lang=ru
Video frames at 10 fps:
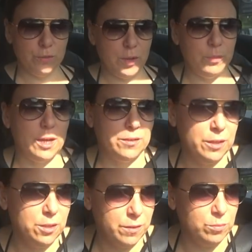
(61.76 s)
вам,
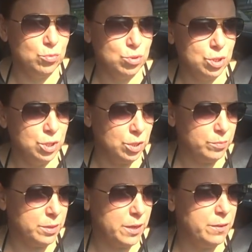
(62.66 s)
ответы вам нужны,
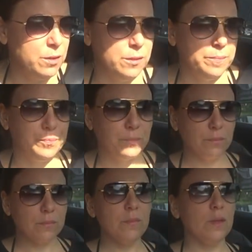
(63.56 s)
правильно?
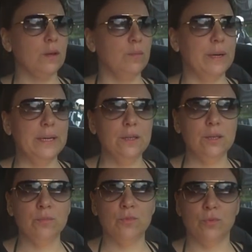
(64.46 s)

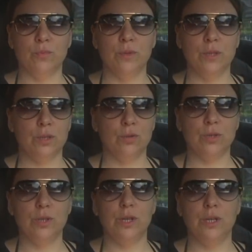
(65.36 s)
Поэтому мы
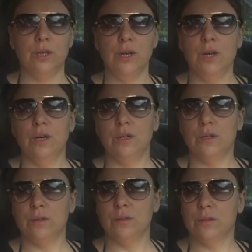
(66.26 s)
создали,
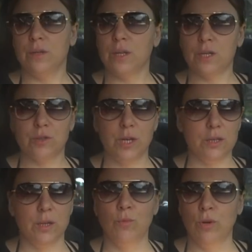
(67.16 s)
э, на наш
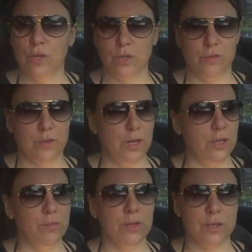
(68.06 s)
взгляд, на мой личный
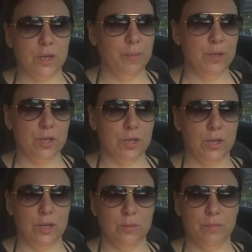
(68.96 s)
взгляд,
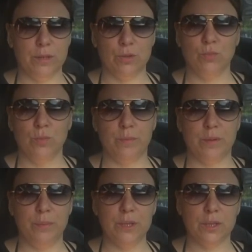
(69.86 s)
микроскопические по сумме
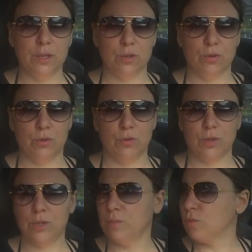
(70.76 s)
подписки
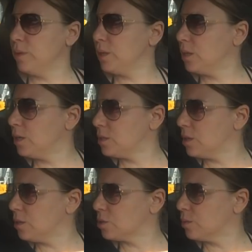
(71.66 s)
147 рублей, да,
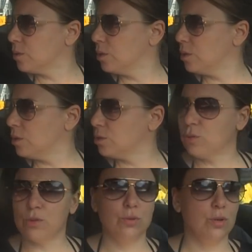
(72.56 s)
если я не ошибаюсь?
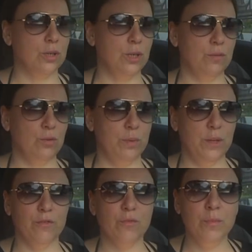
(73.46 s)
149. 149
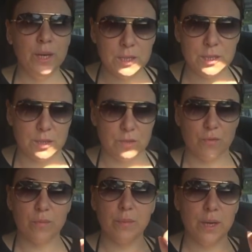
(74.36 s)
рублей в месяц,
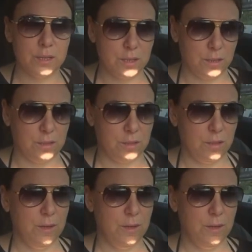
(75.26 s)
в месяц